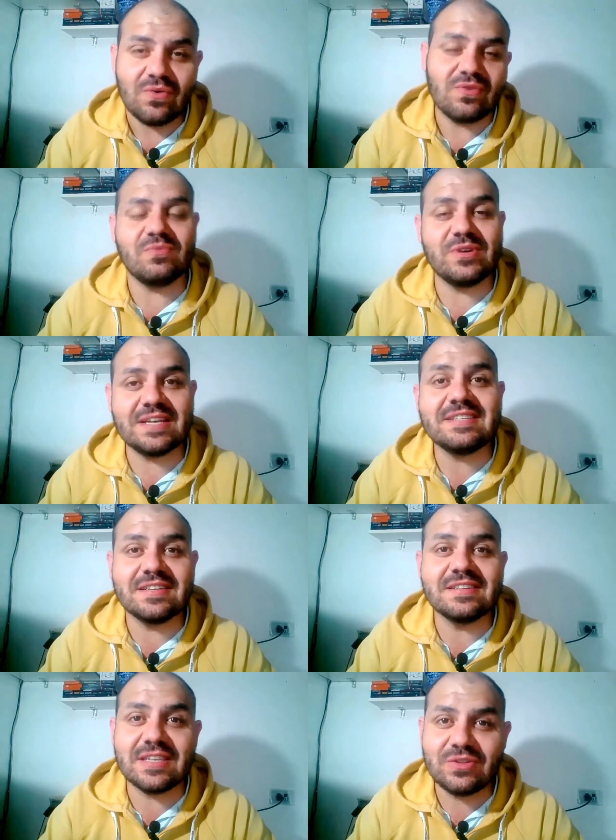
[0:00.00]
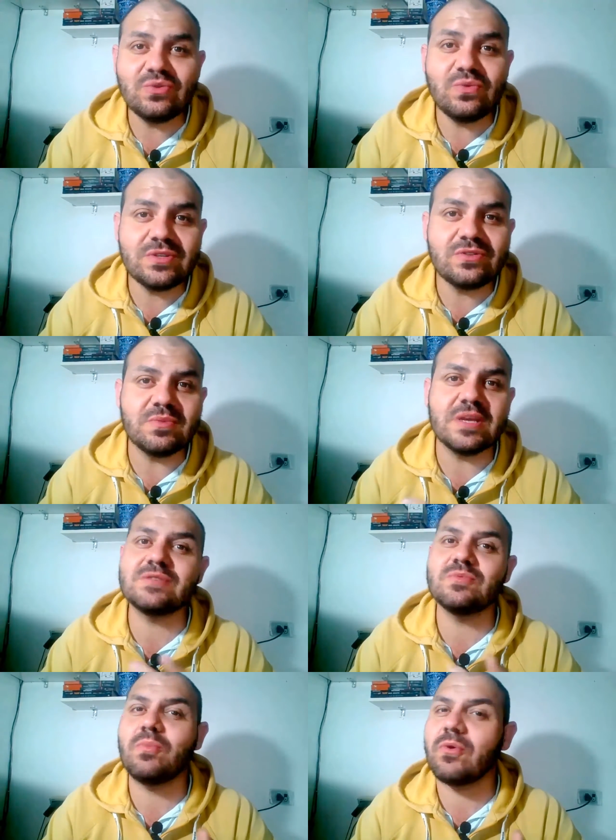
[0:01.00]
O Moisés Santos é tudo isso
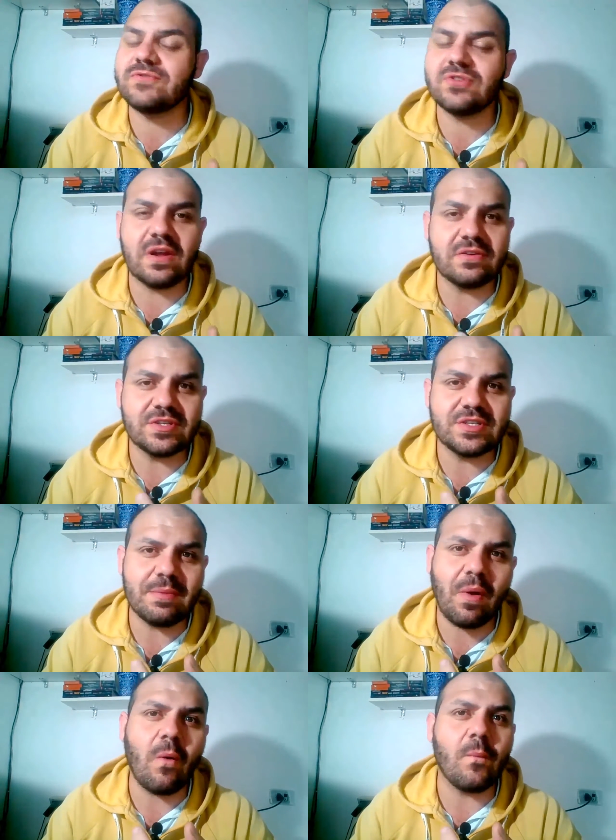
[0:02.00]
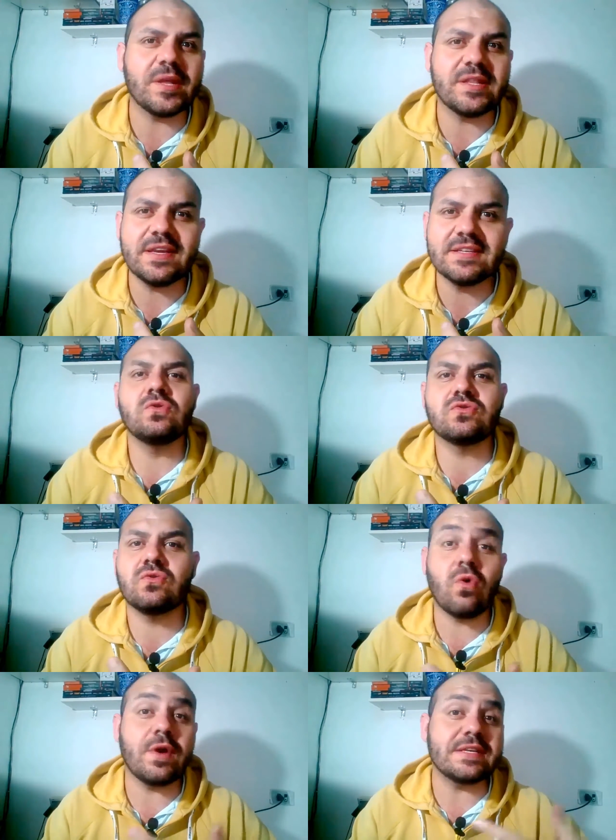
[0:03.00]
mesmo, um profissional de extrema competência, com
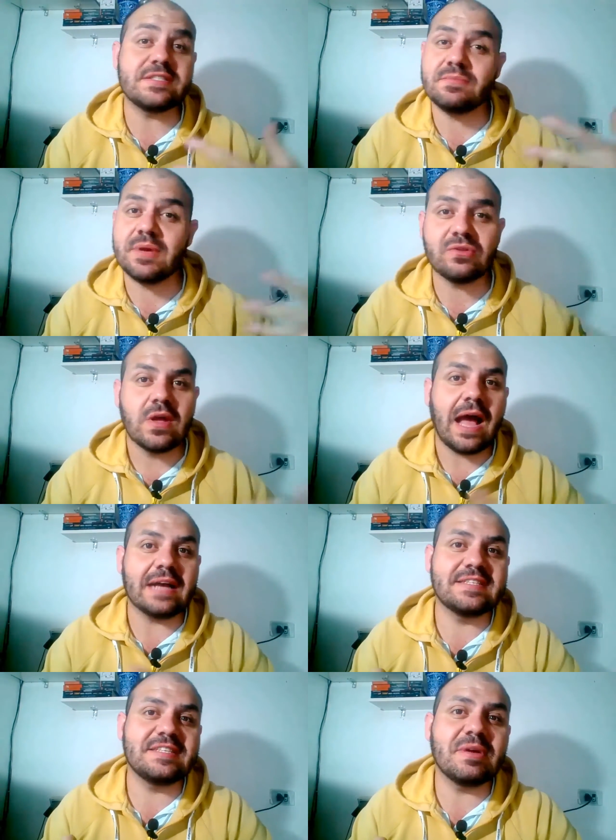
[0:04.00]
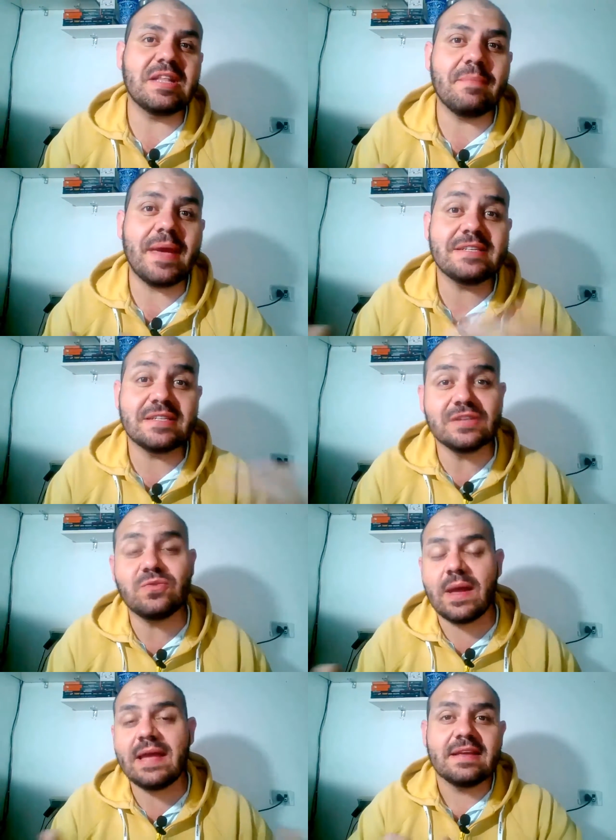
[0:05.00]
um conhecimento acima da média,
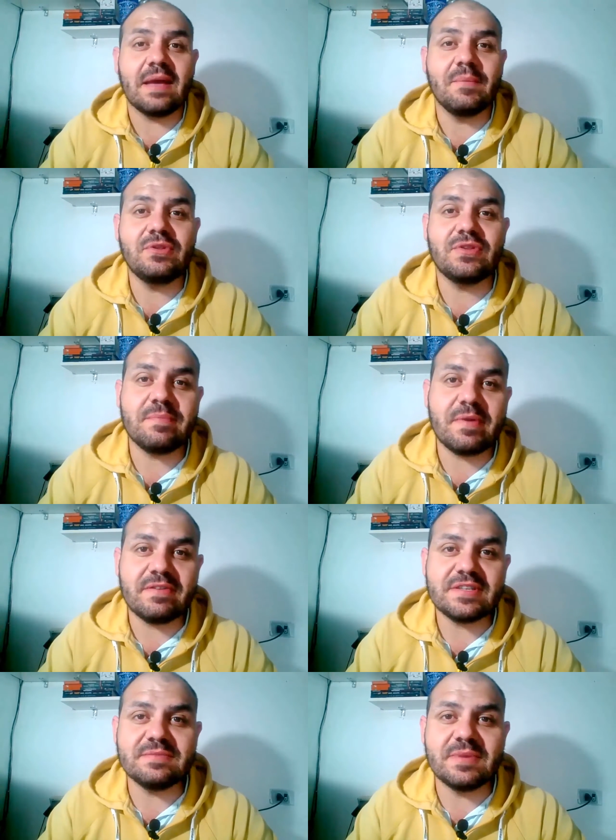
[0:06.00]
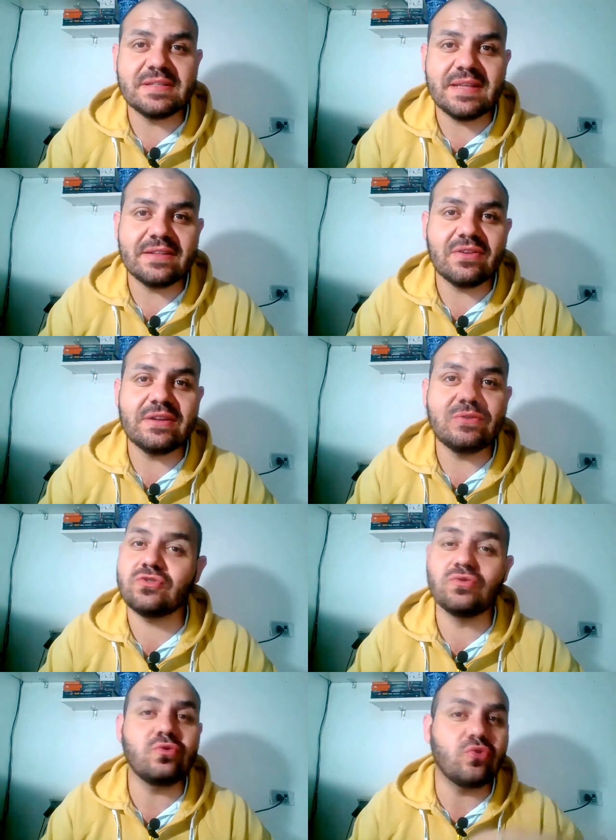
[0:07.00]
tanto é que há muito tempo ele vem se mantendo aí no,
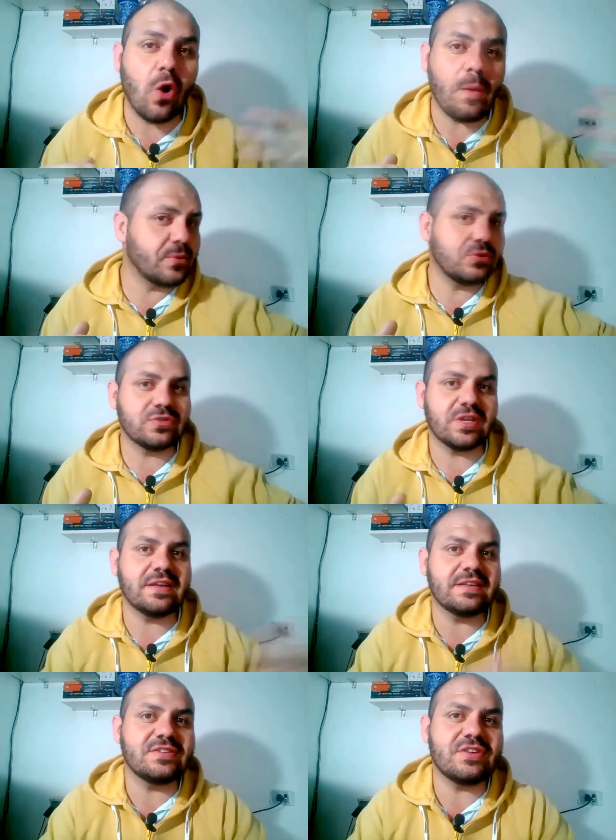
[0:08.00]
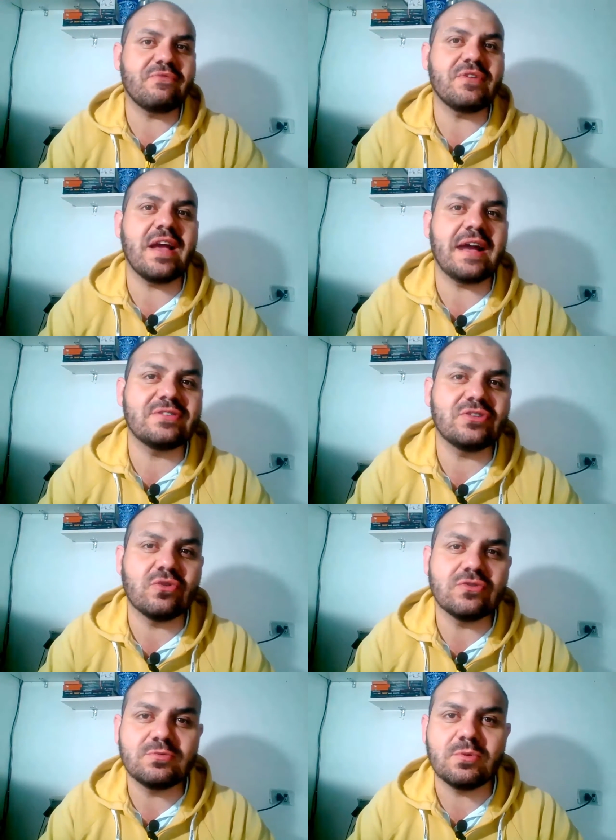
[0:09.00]
no topo dos rankings de afiliados de
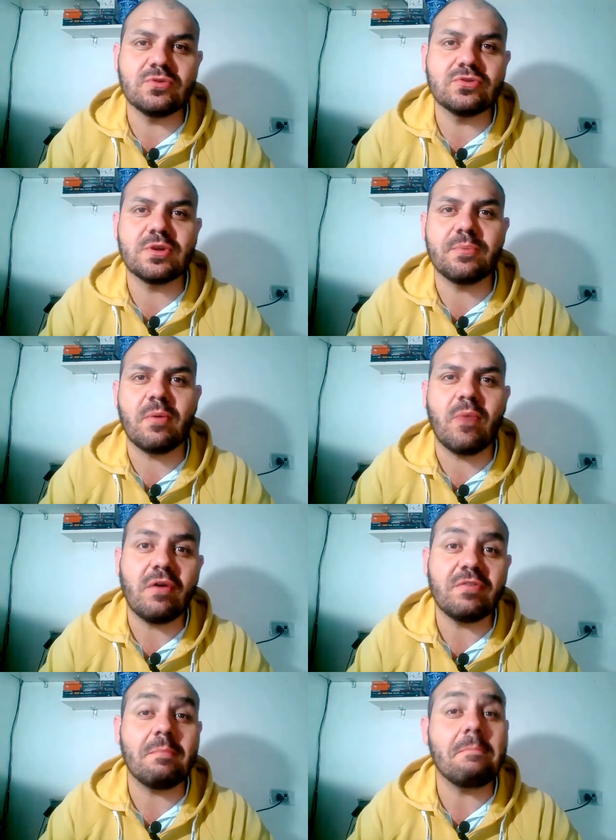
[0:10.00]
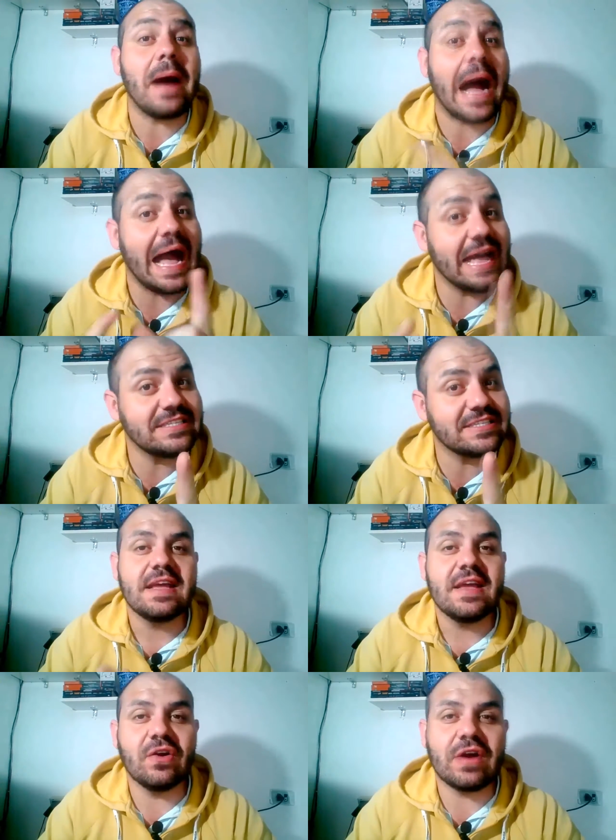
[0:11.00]
todos os produtos que promovem. Mas
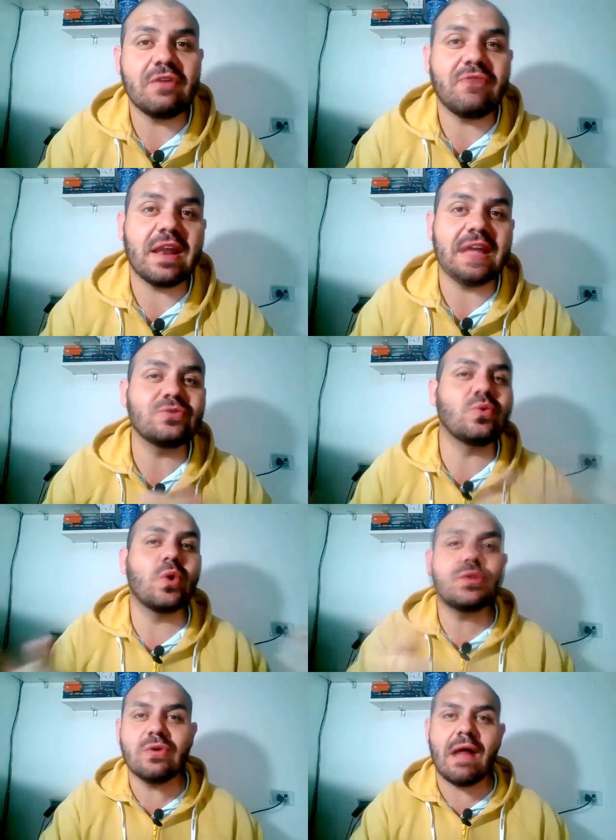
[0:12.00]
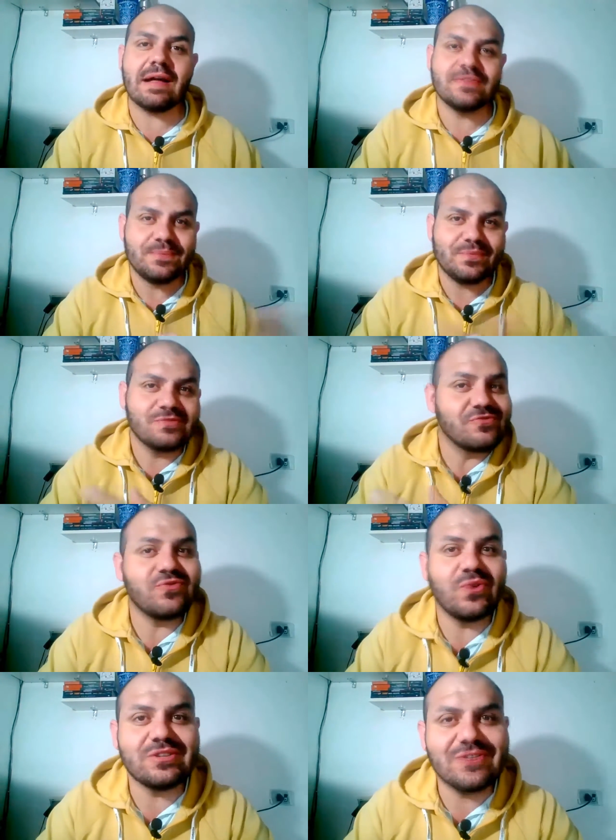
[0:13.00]
eu quero falar de um outro lado de
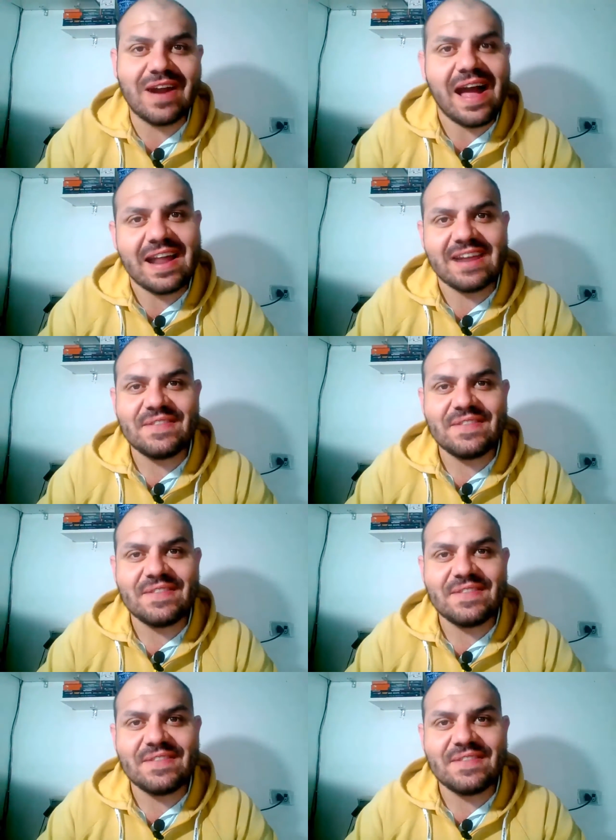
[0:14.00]
um outro cara.